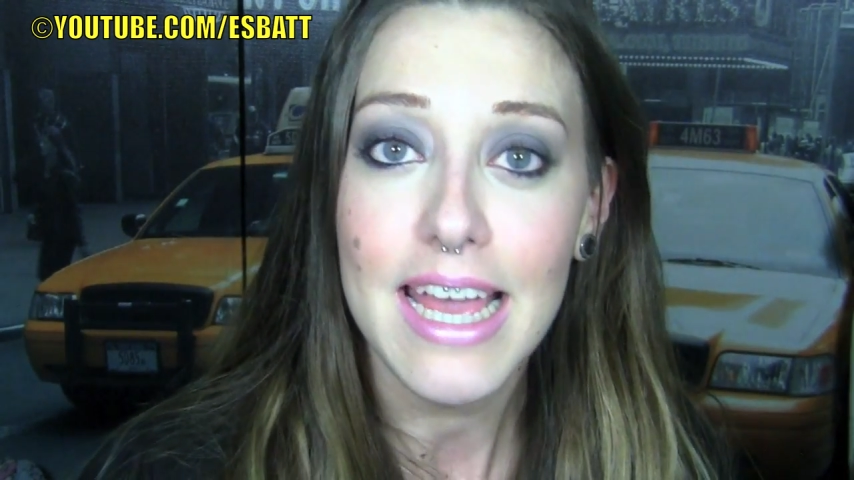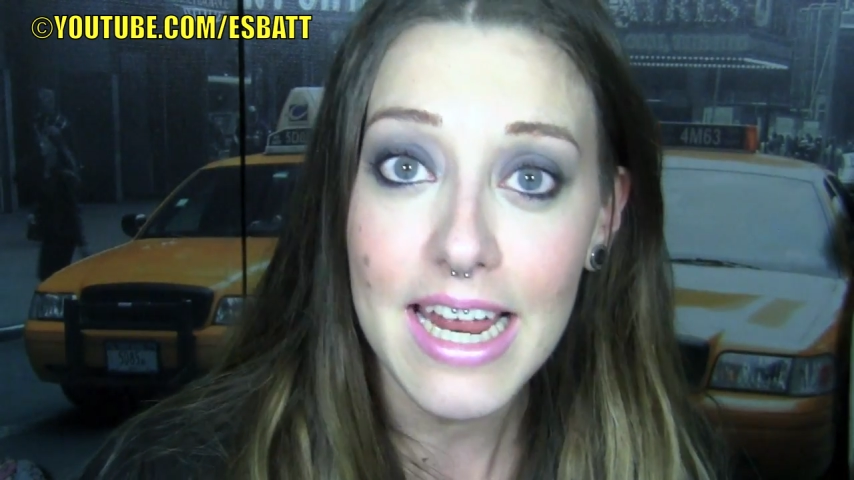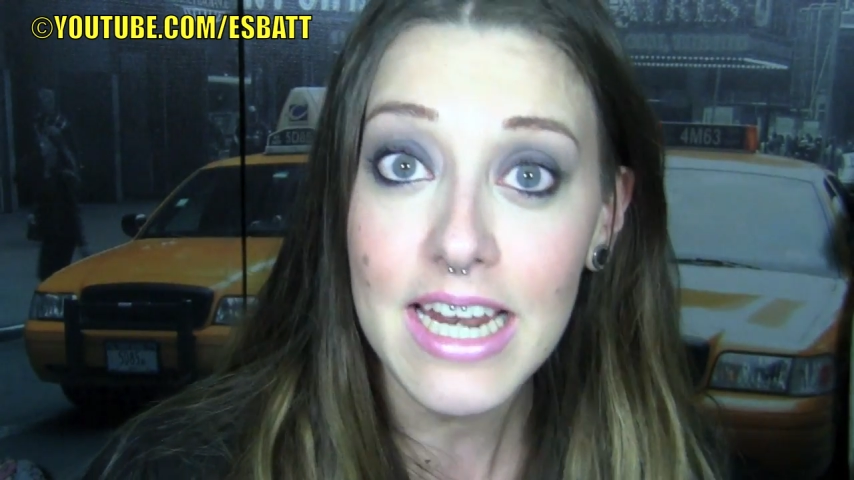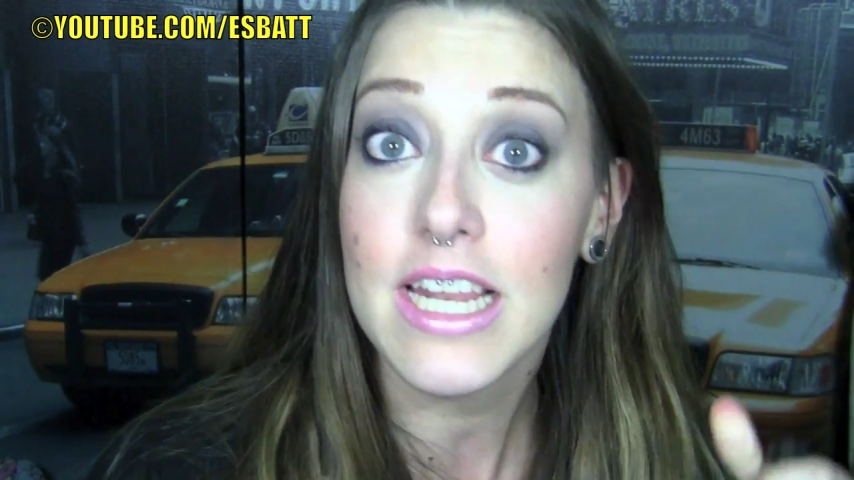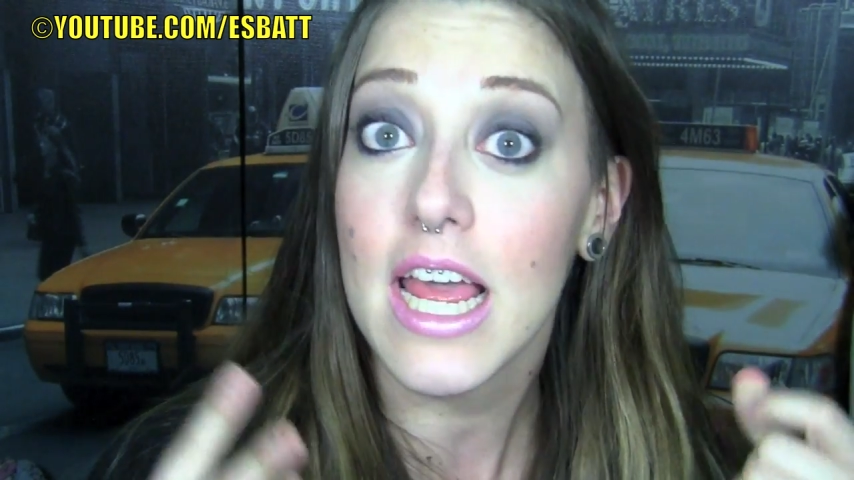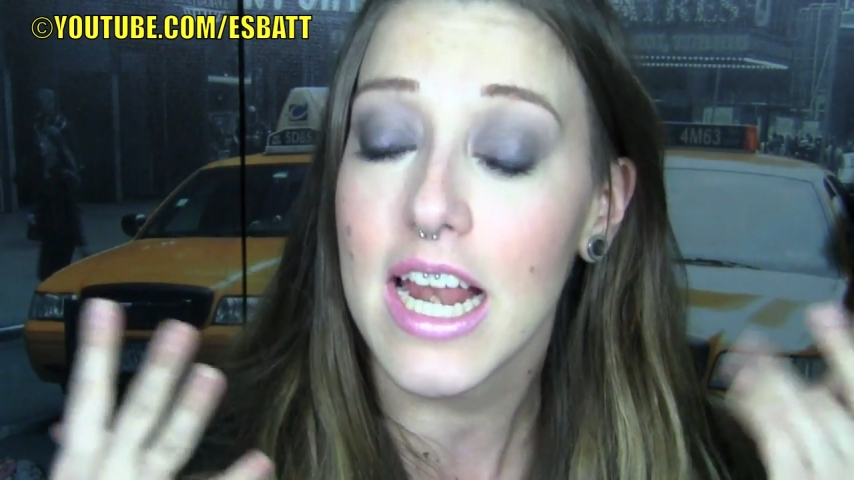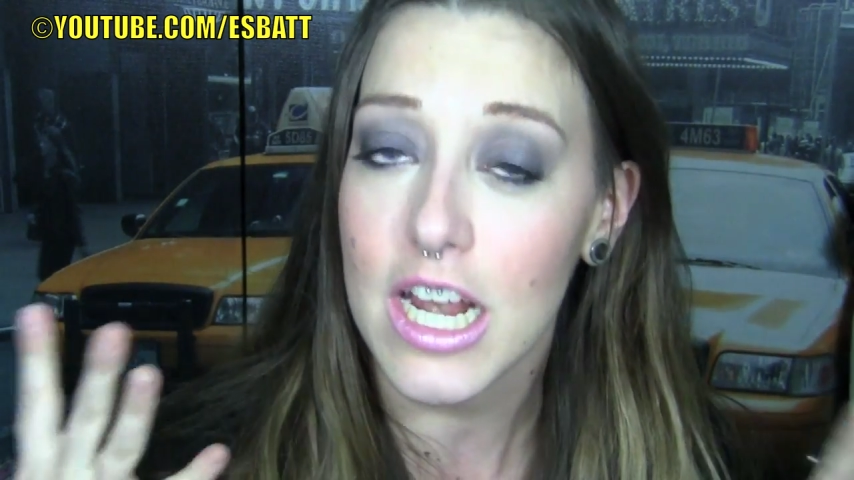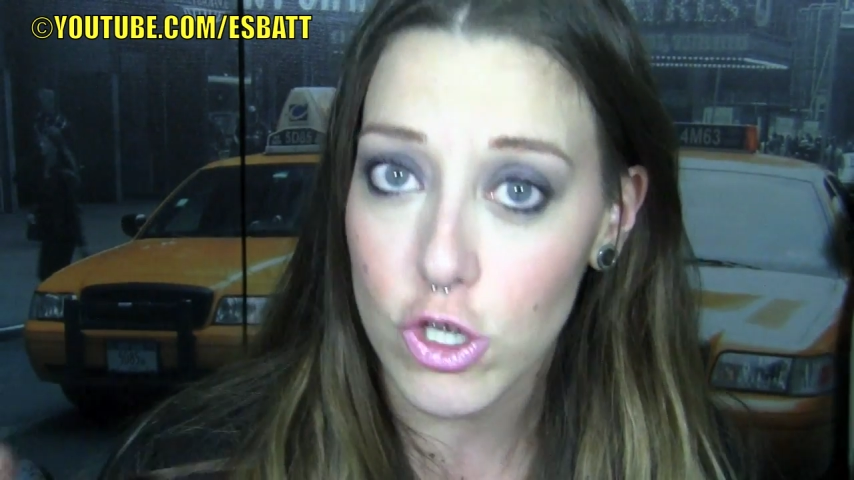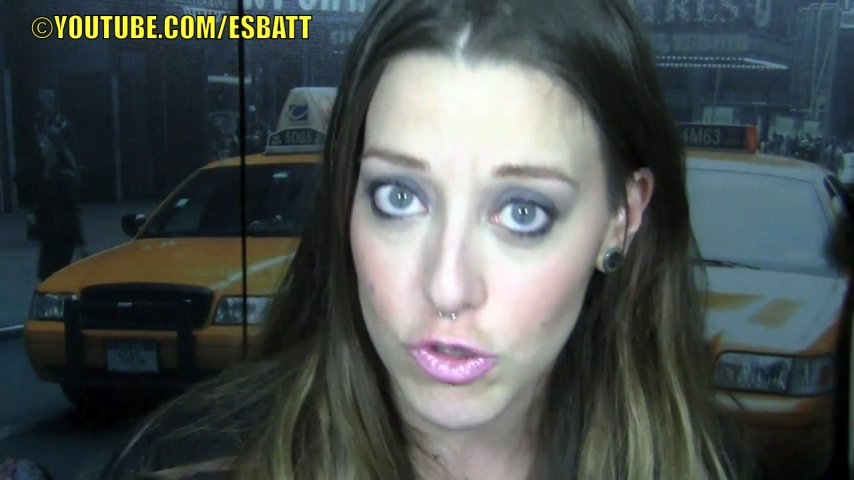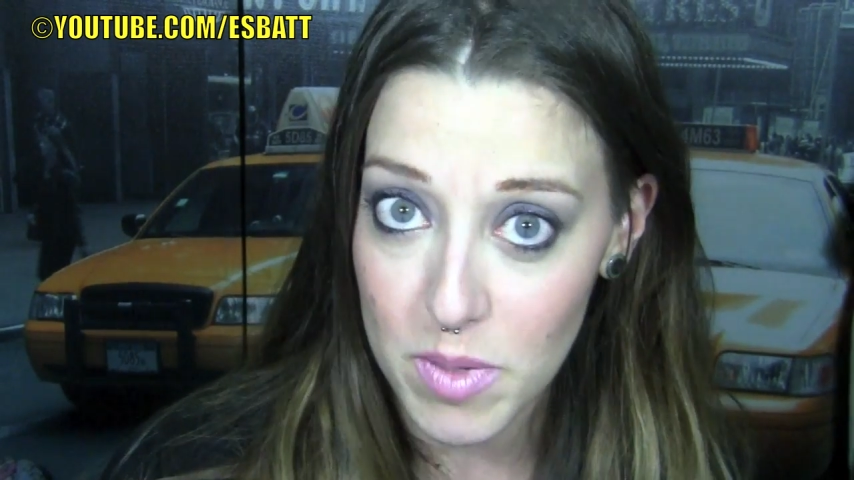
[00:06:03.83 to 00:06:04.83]
en
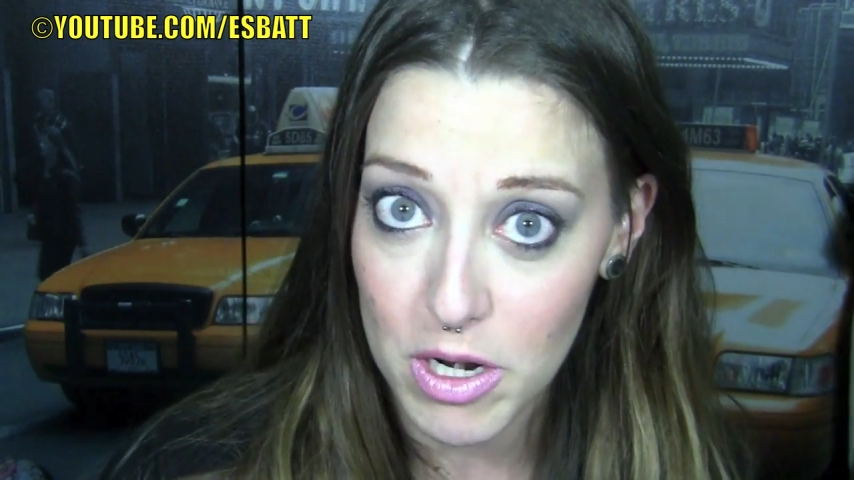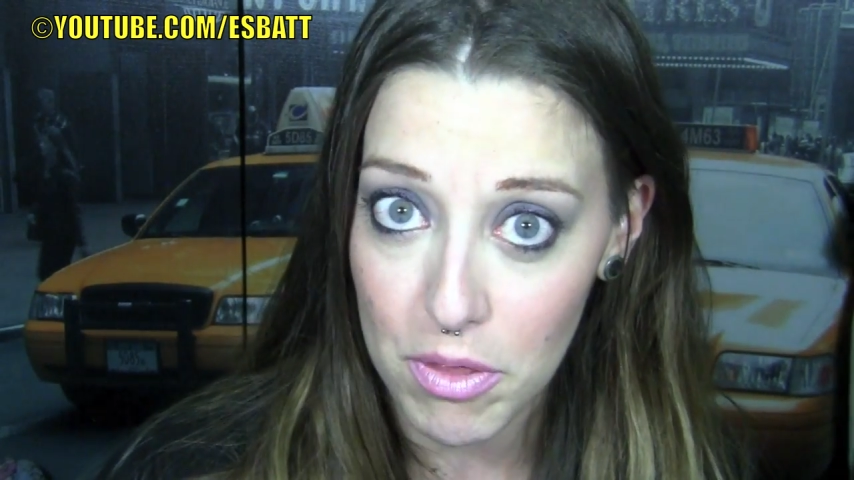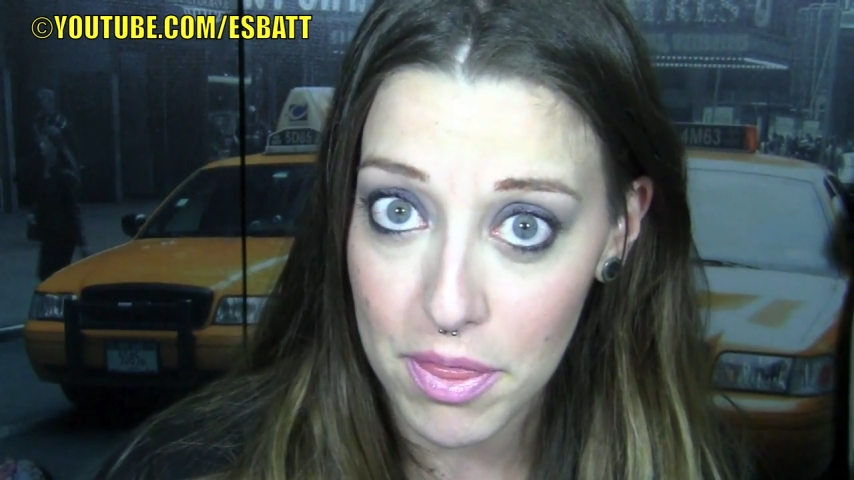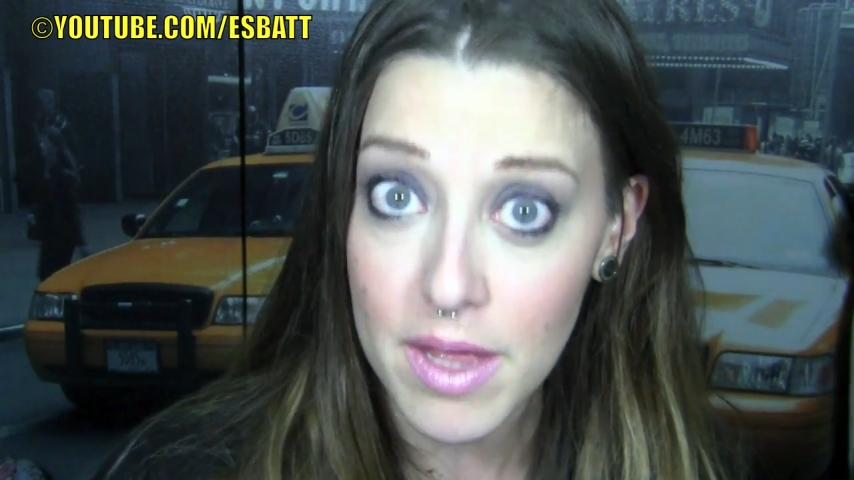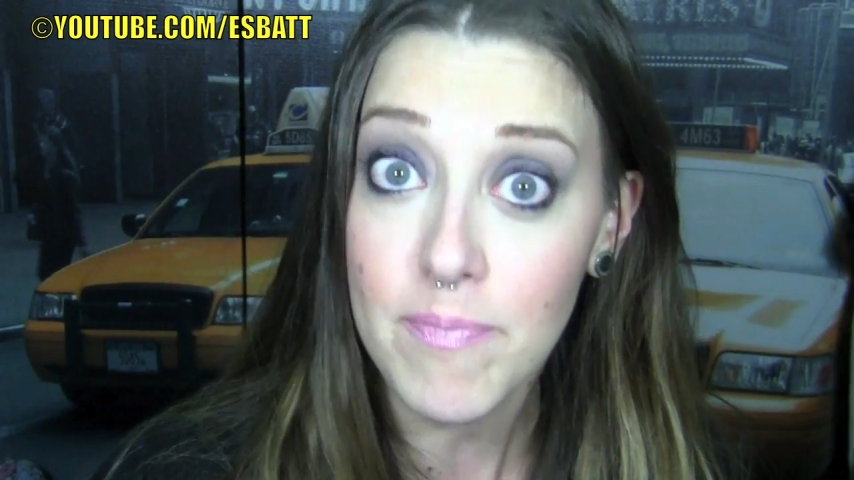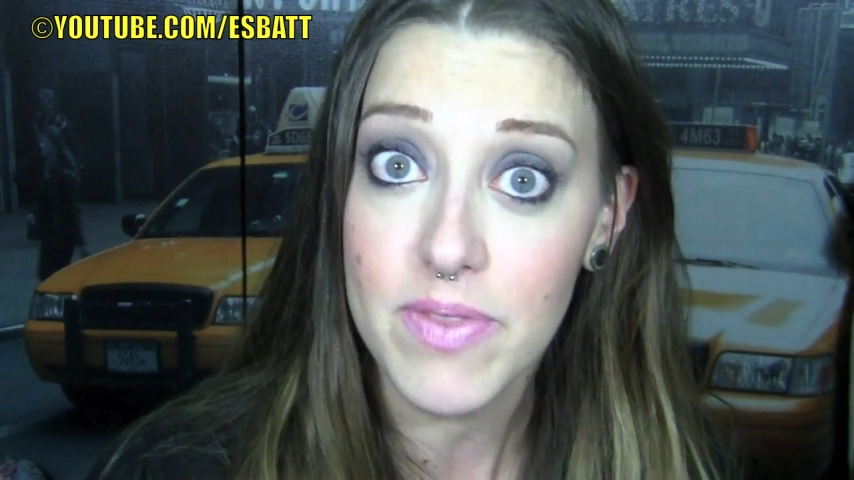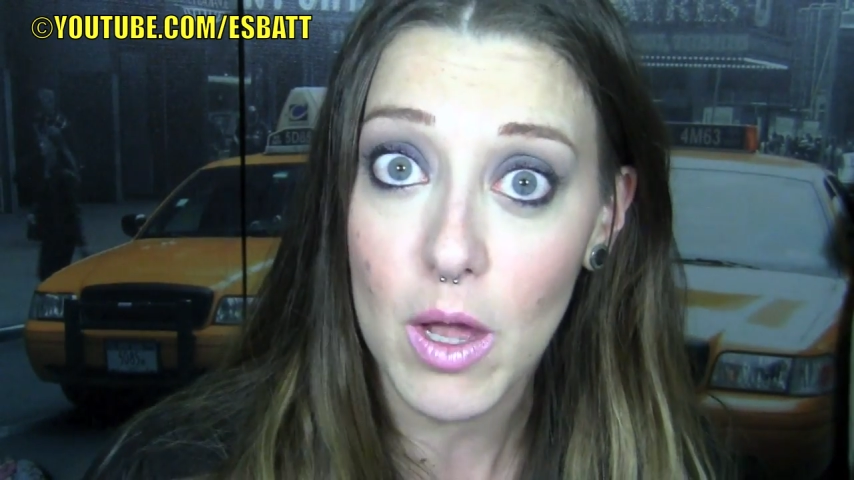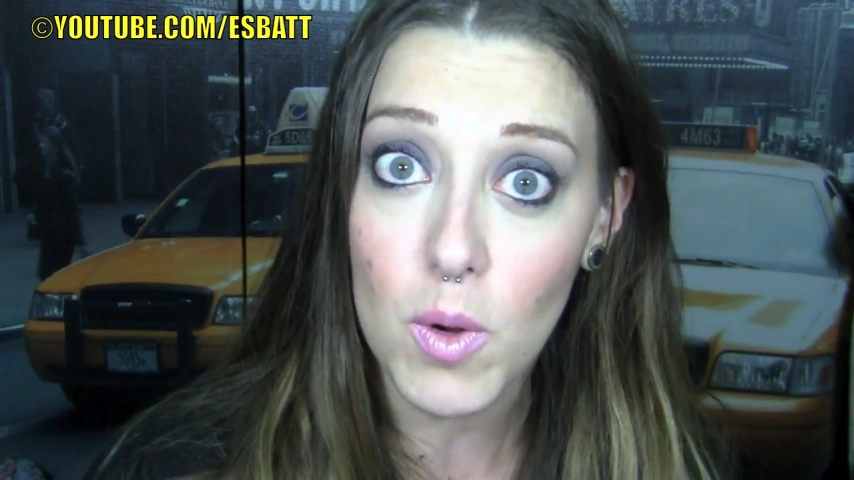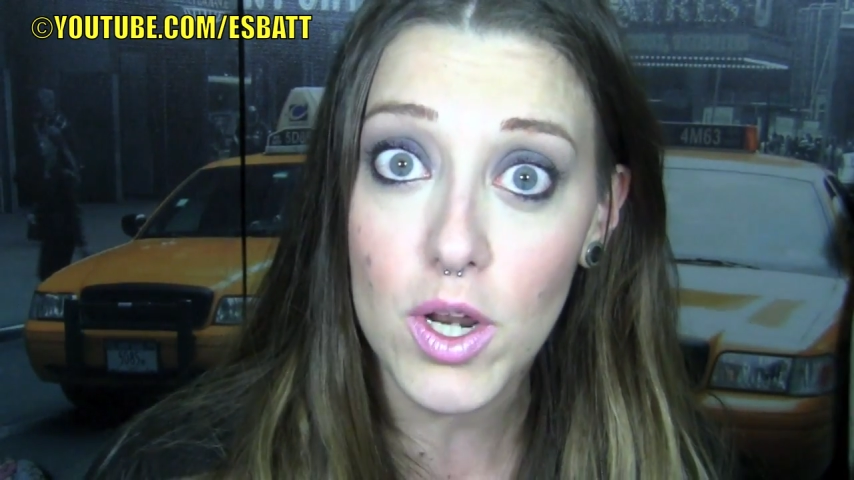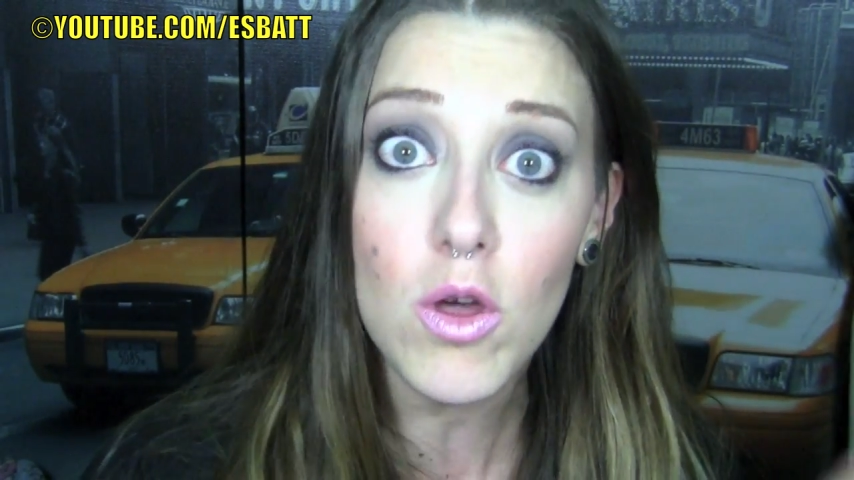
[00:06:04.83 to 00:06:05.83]
el 2011, ¿de
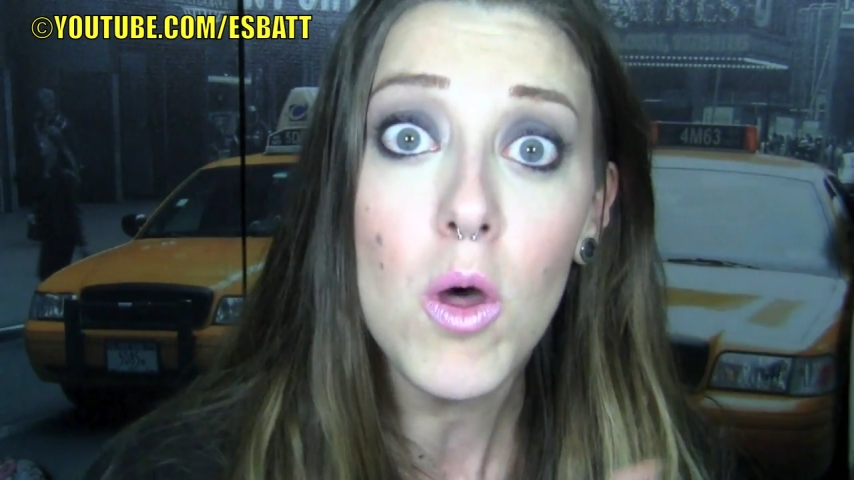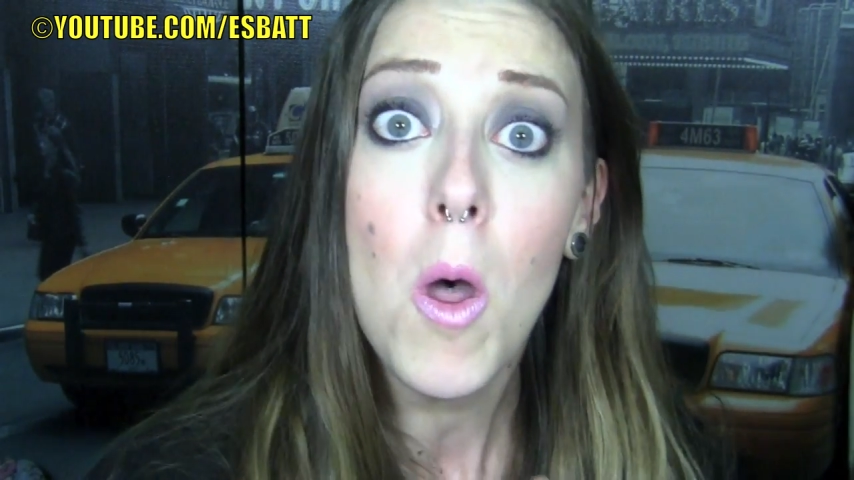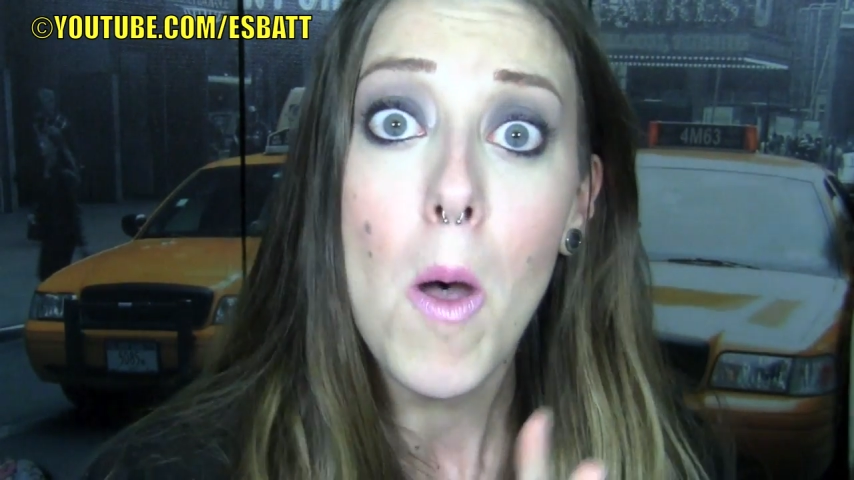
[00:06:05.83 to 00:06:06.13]
acuerdo?